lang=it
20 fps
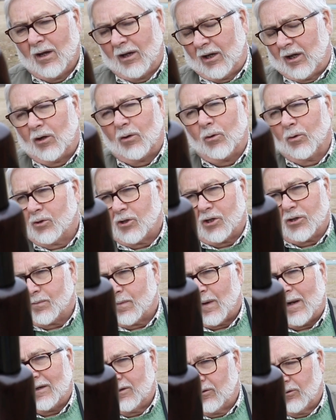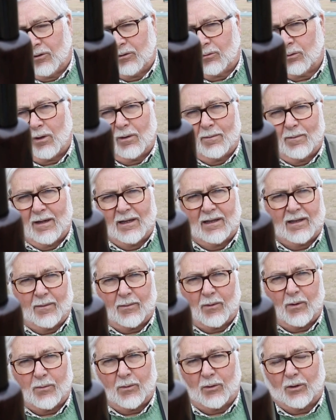in cui si sparano naturalmente a
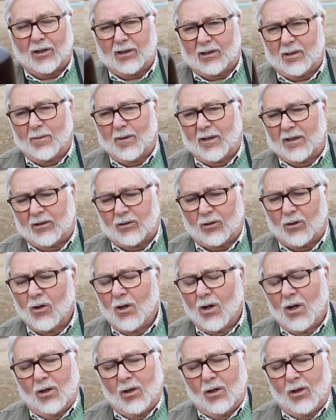proprio gradimento